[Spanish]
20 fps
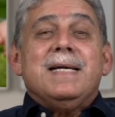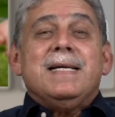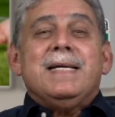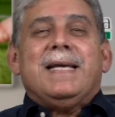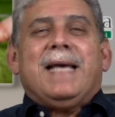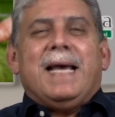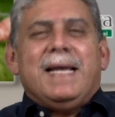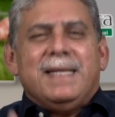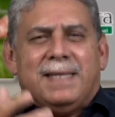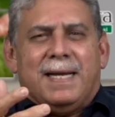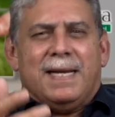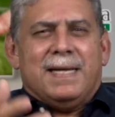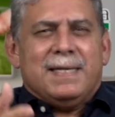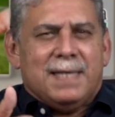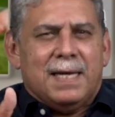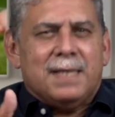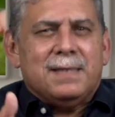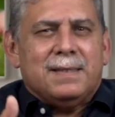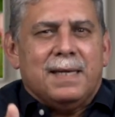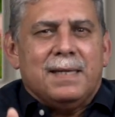Qué
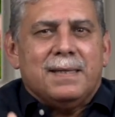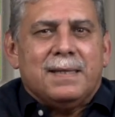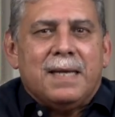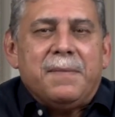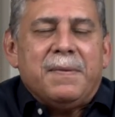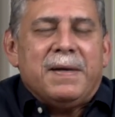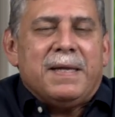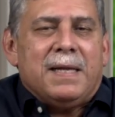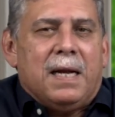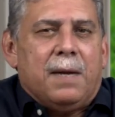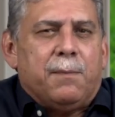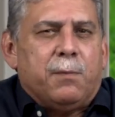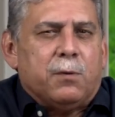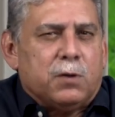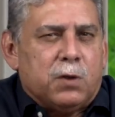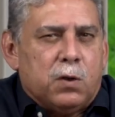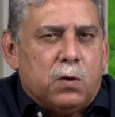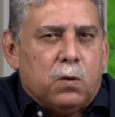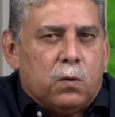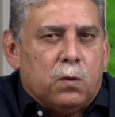interesante el tema de la
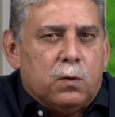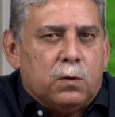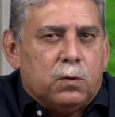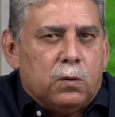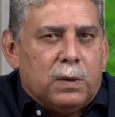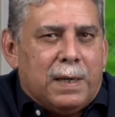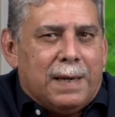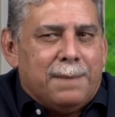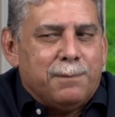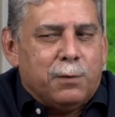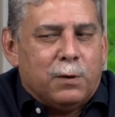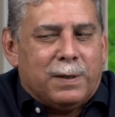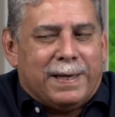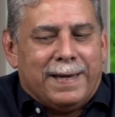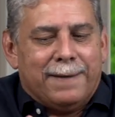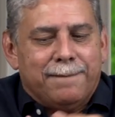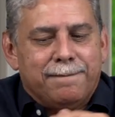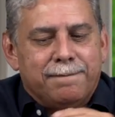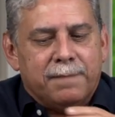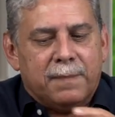porcinocultura,
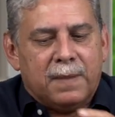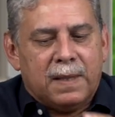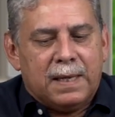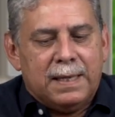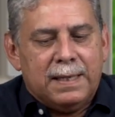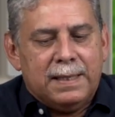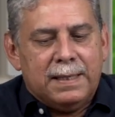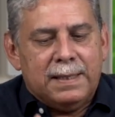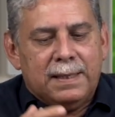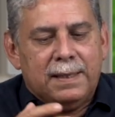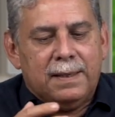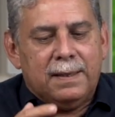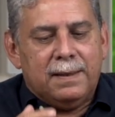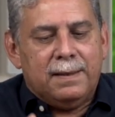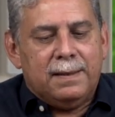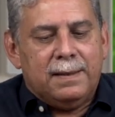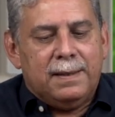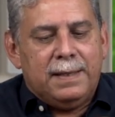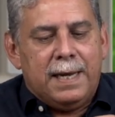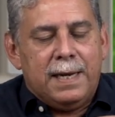porque
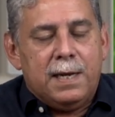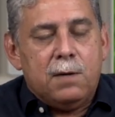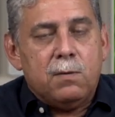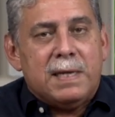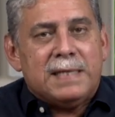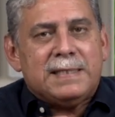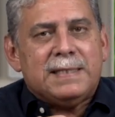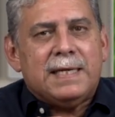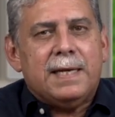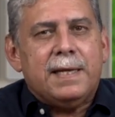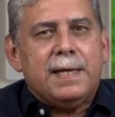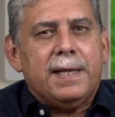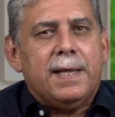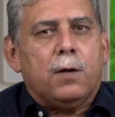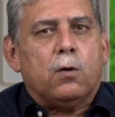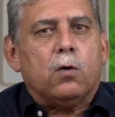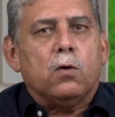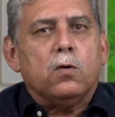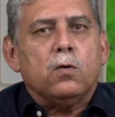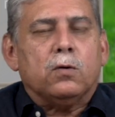tiene una serie
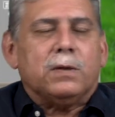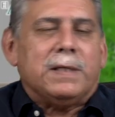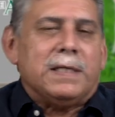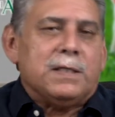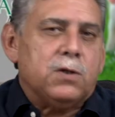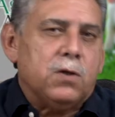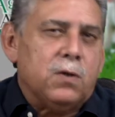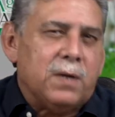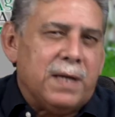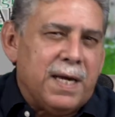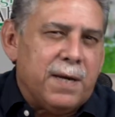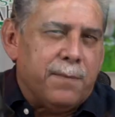de connotaciones